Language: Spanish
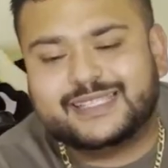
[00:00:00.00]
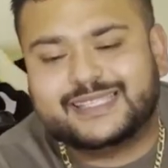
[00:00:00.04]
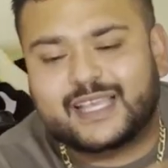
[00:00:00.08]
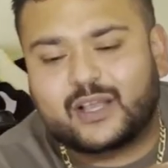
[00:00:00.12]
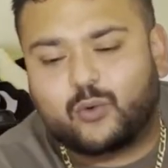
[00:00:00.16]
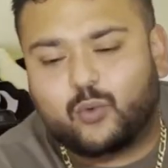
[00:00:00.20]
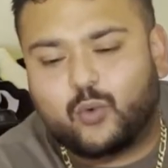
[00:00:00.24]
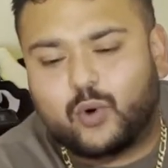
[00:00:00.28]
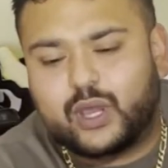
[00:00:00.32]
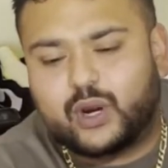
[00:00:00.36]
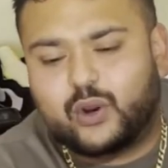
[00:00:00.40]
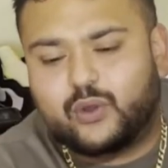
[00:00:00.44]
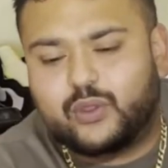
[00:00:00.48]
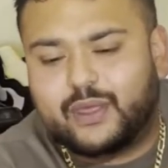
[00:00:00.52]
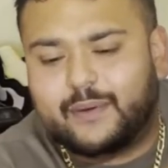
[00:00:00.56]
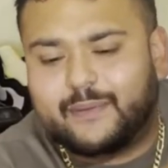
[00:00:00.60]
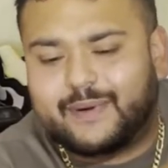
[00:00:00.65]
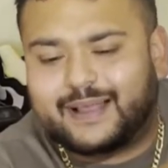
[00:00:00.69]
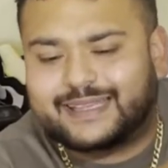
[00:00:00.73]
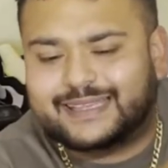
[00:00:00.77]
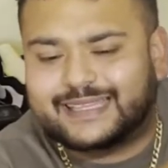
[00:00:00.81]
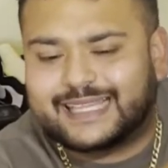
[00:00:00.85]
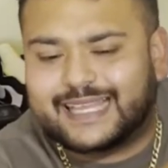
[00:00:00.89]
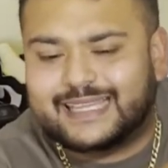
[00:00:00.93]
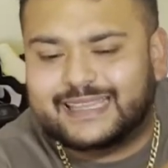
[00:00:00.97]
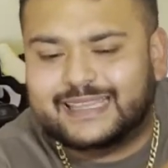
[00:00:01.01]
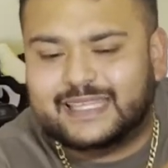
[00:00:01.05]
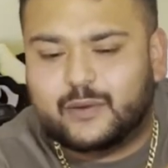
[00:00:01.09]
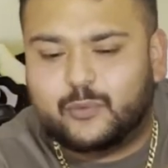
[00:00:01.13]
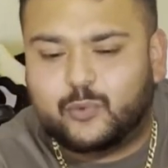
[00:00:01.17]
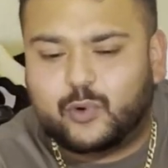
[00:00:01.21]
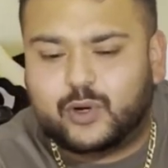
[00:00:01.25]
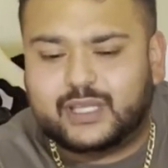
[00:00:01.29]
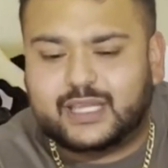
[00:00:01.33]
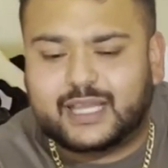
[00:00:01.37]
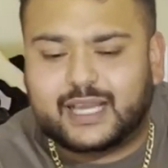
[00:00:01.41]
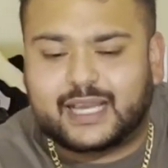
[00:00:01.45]
este cuero de bastante
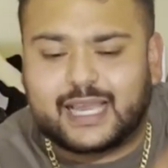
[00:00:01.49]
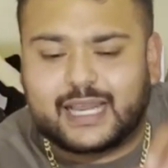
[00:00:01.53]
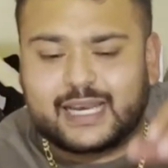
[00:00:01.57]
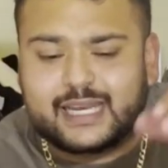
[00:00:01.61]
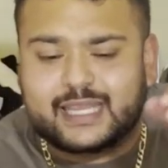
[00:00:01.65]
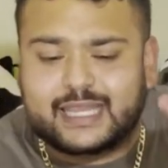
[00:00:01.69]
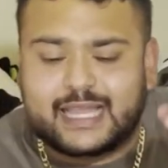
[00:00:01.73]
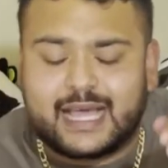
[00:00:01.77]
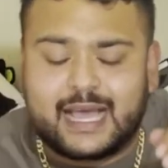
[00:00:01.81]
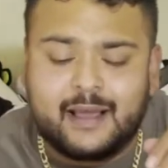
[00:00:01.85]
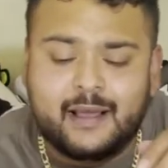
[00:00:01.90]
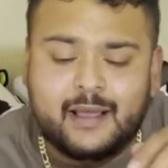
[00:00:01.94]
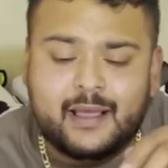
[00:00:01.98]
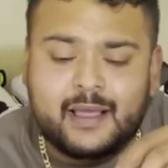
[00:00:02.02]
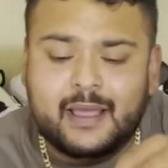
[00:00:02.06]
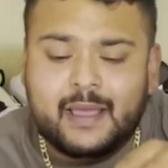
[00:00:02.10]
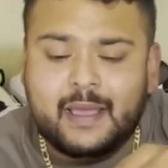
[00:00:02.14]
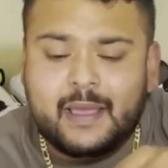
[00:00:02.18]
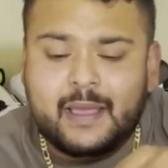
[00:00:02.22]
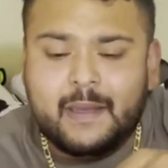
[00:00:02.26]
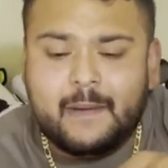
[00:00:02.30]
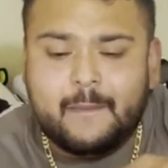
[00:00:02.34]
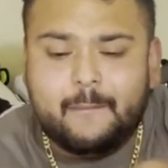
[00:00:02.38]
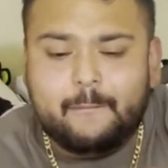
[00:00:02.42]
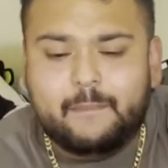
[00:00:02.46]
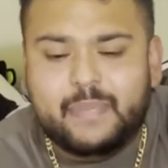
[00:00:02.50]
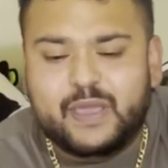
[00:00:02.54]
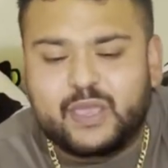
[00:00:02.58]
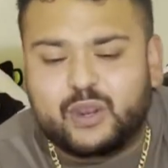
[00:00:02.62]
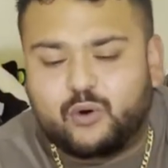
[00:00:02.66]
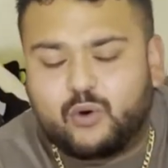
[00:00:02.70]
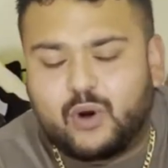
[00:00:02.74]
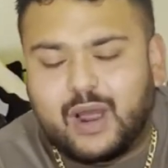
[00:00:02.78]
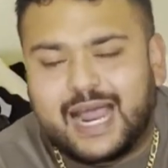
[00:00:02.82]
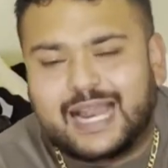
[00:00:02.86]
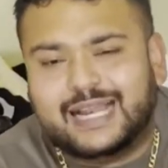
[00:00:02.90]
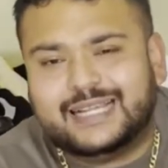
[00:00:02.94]
buena calidad.
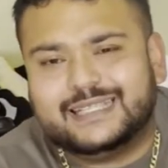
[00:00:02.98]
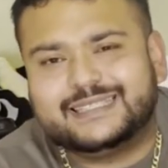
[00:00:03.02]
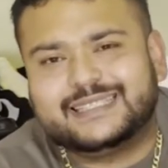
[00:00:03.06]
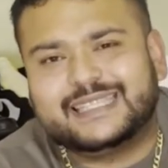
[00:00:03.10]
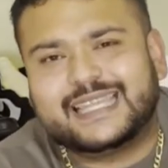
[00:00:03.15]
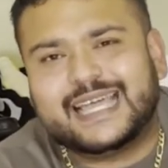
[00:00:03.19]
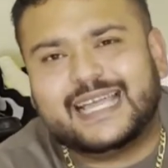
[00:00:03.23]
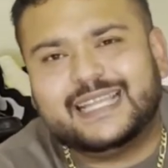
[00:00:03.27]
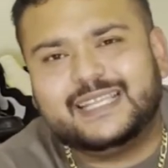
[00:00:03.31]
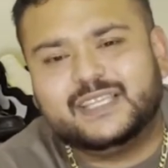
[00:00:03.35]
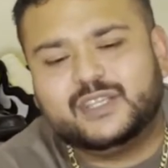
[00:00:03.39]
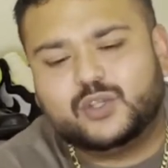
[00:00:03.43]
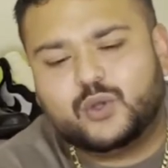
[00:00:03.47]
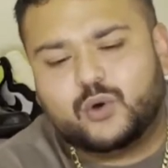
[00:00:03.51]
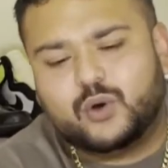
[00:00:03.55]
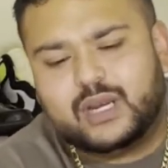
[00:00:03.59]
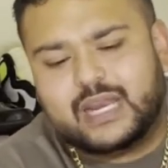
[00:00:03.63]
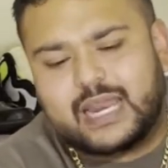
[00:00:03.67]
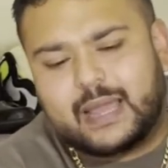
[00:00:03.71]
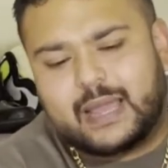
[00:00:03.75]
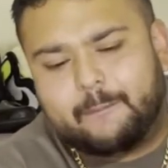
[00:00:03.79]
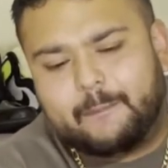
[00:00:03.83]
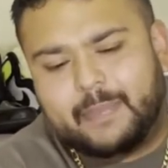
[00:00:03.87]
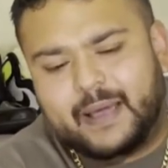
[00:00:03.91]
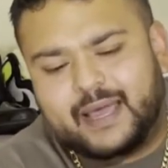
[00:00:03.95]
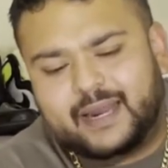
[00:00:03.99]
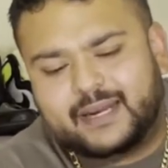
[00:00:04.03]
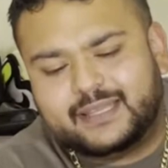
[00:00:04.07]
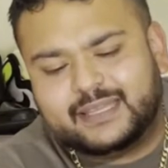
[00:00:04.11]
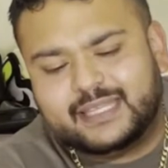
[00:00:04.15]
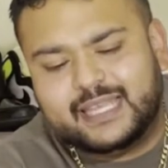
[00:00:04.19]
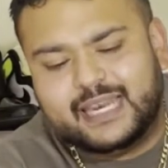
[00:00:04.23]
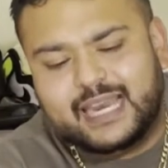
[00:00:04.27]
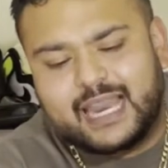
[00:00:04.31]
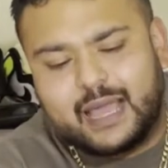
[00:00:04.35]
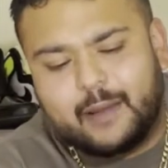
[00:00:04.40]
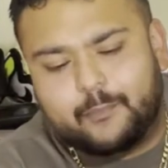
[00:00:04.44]
Pero al tacto, en la
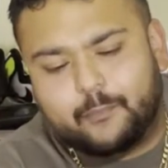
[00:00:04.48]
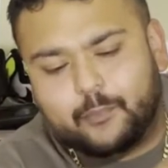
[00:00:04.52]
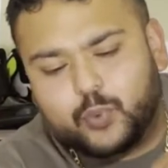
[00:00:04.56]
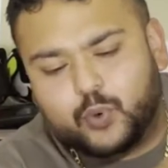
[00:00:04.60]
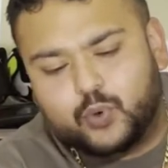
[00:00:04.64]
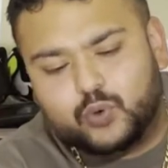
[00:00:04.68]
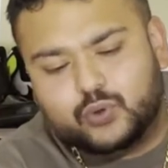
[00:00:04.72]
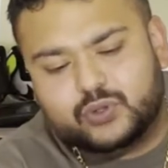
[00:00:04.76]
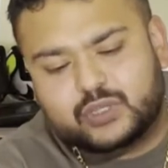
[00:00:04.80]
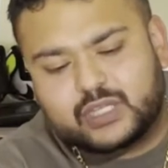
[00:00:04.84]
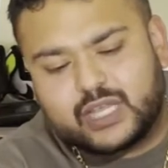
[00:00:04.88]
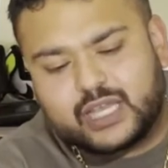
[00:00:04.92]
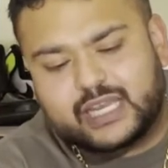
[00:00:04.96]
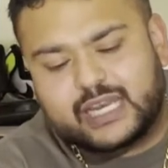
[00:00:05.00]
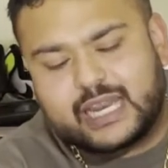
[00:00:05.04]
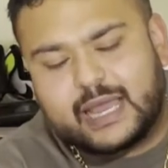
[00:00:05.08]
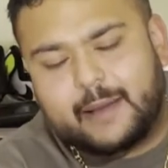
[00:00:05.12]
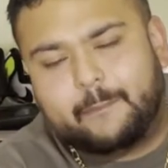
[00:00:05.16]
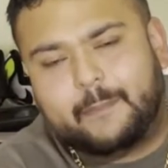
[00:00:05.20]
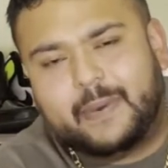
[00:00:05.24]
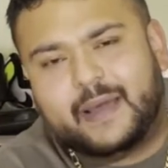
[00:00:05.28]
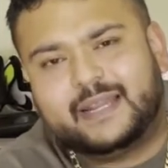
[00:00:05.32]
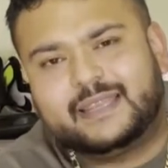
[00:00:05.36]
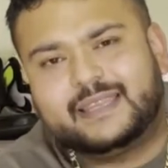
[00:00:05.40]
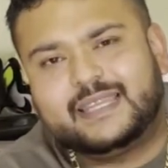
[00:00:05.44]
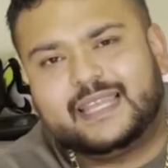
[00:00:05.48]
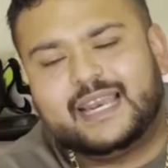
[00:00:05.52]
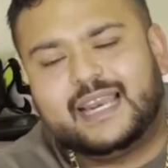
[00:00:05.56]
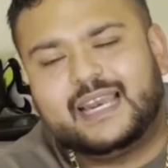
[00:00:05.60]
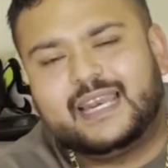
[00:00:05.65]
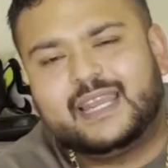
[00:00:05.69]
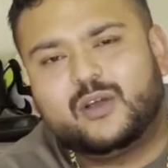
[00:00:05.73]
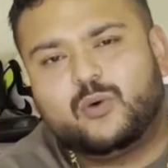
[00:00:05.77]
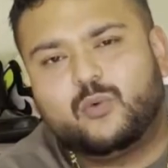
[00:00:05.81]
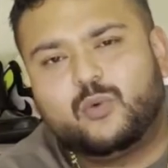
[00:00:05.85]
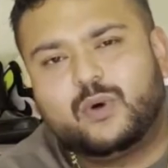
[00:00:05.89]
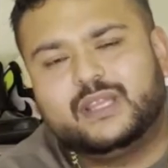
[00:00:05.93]
parte de la punta y la parte de la
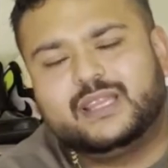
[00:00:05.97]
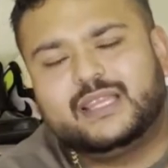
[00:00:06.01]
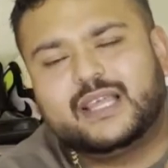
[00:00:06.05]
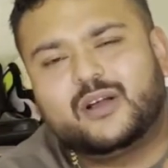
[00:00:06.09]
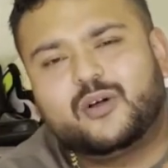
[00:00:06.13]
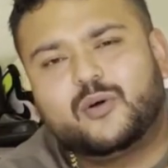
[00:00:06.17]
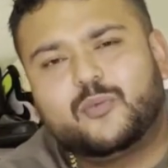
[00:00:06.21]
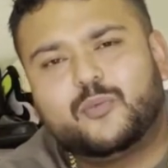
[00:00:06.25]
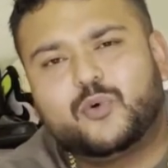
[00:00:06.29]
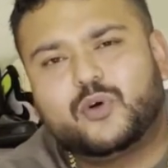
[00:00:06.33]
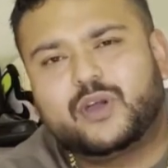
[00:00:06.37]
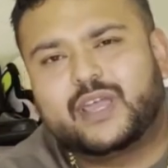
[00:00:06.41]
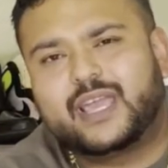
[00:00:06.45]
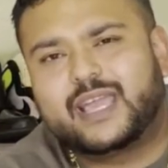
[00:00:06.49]
lengüeta como